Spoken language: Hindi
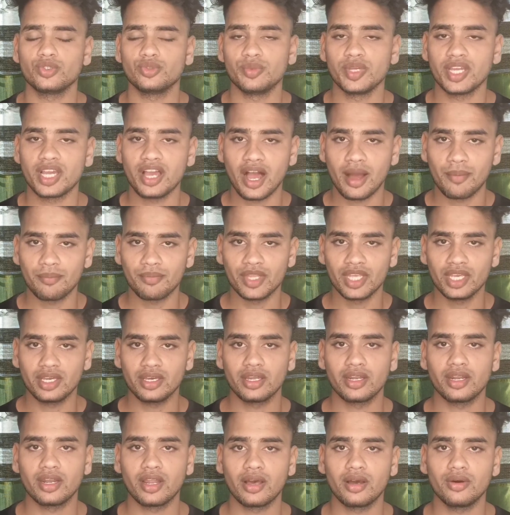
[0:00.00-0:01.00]
कुछ भी काम नहीं
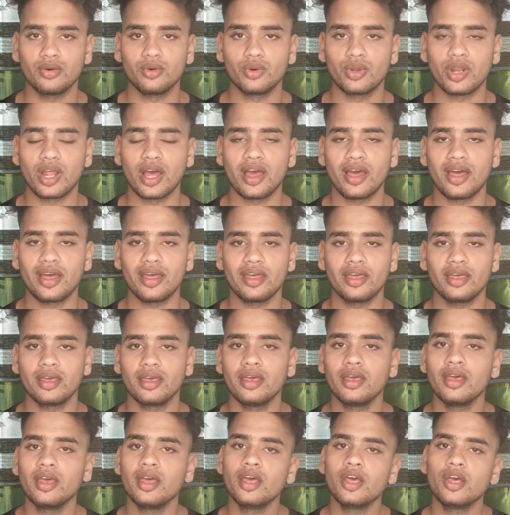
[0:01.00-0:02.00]
करना हो रहा
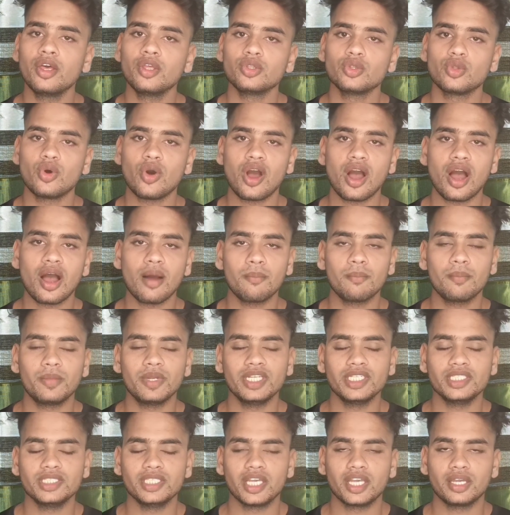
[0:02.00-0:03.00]
है तो आप
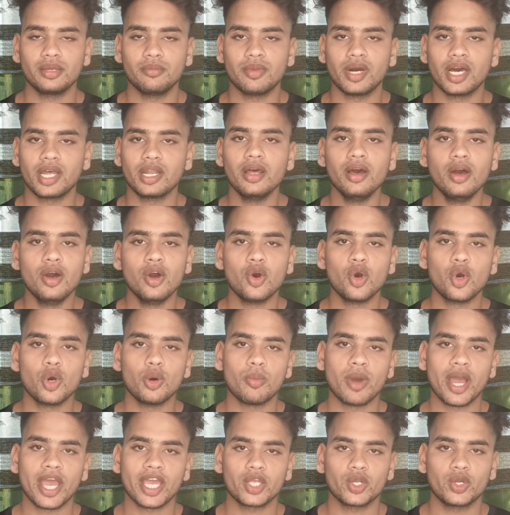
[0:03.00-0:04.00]
प्लीज़ एक बार
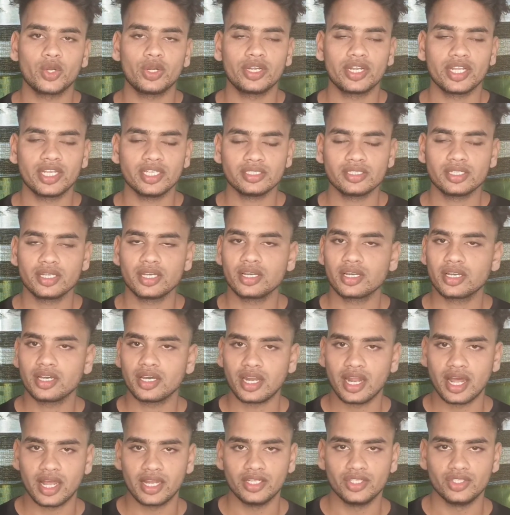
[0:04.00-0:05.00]
ओमाइक्रॉन टेस्ट
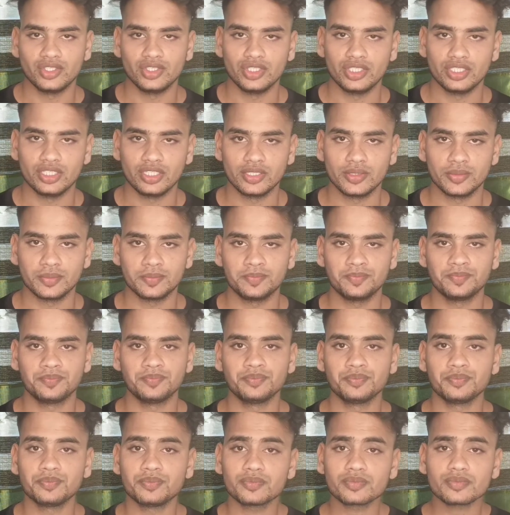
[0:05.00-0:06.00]
करा लीजिए
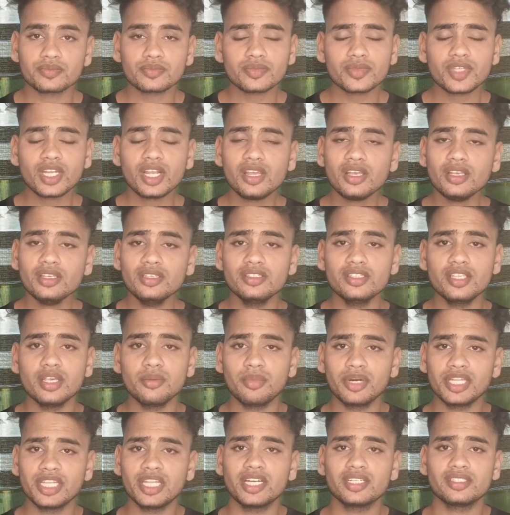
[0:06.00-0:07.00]

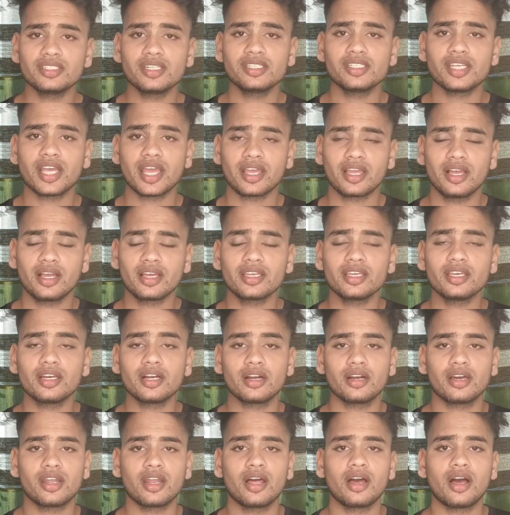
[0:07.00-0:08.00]
इससे पता चल जाएगा कि
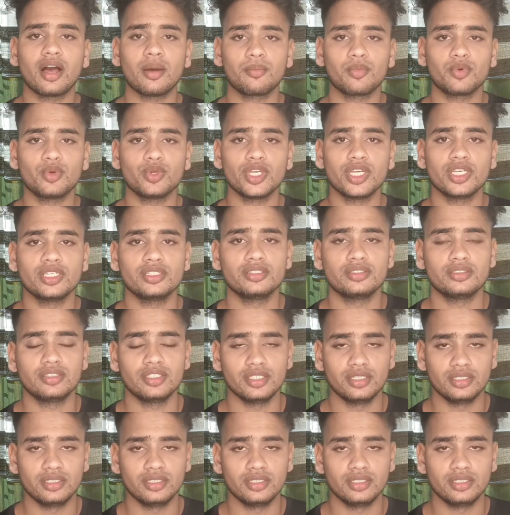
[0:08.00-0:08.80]
अगर आपको ये